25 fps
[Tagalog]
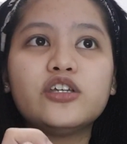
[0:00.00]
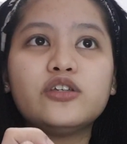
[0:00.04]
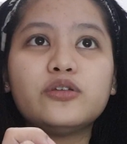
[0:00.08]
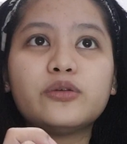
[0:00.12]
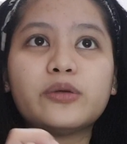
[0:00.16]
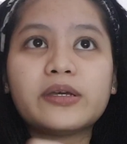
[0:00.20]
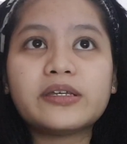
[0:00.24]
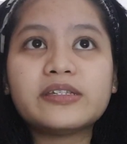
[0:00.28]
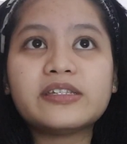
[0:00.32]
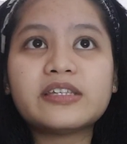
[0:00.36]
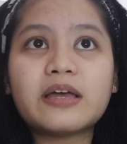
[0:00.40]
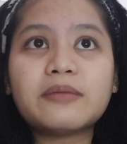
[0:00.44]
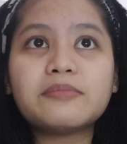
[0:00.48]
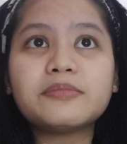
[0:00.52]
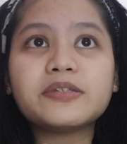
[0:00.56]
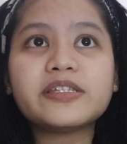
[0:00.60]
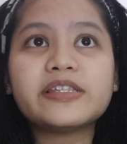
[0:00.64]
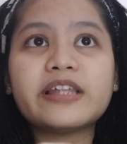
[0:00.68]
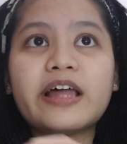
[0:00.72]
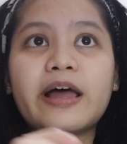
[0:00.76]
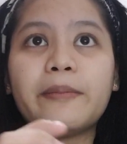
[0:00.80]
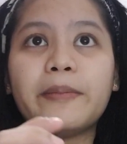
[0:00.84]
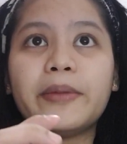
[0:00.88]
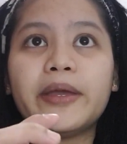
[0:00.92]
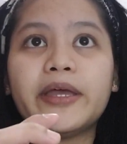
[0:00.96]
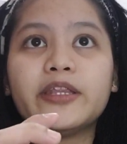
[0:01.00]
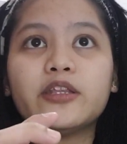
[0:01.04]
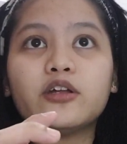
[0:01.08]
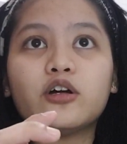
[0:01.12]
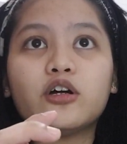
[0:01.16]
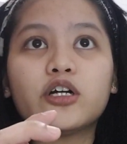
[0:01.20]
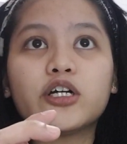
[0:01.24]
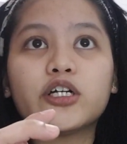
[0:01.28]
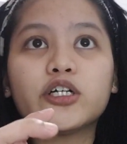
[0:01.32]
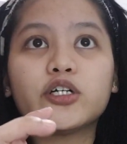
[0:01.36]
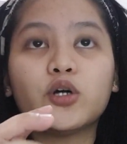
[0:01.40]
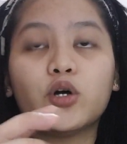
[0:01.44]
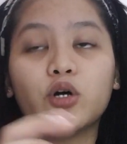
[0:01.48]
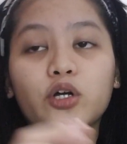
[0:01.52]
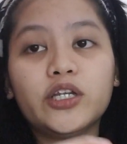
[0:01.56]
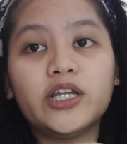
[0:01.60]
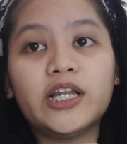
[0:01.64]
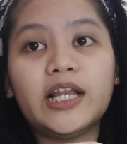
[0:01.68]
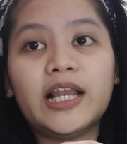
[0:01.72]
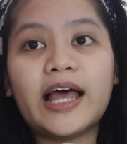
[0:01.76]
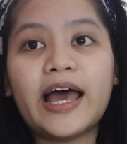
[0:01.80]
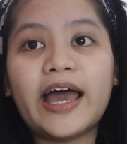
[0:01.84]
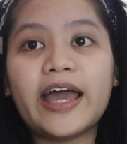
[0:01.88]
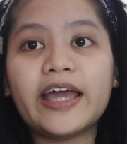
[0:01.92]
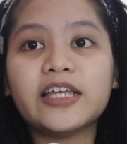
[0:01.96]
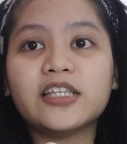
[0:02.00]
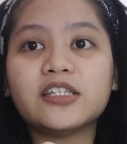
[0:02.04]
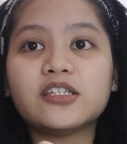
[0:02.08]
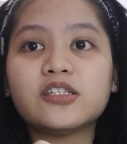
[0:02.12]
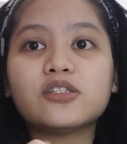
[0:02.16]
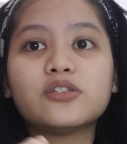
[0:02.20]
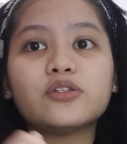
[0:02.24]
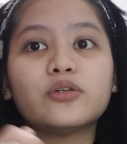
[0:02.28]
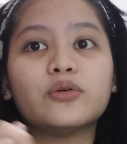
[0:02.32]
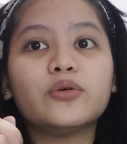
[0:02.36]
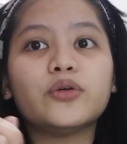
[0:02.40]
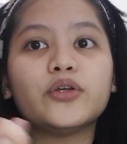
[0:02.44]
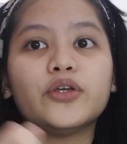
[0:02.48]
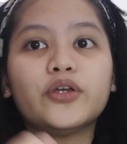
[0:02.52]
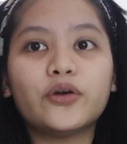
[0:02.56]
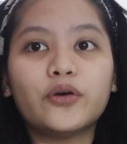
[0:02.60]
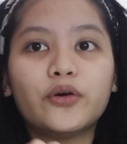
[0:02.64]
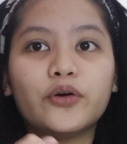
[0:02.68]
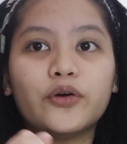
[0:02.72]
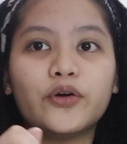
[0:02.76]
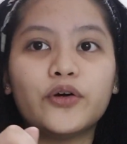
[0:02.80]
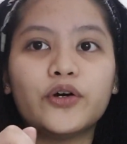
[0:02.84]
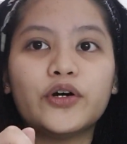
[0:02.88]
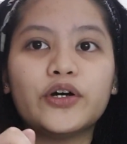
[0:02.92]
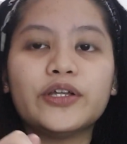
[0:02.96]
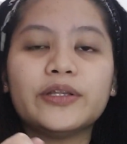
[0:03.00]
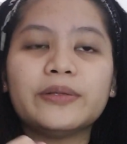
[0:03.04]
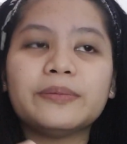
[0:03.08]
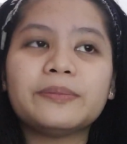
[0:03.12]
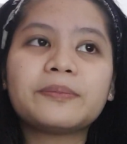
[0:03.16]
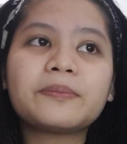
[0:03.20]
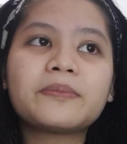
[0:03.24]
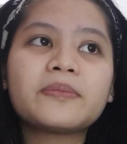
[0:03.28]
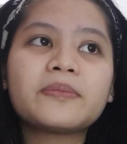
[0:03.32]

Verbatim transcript: yung exams namin are online. So, yun.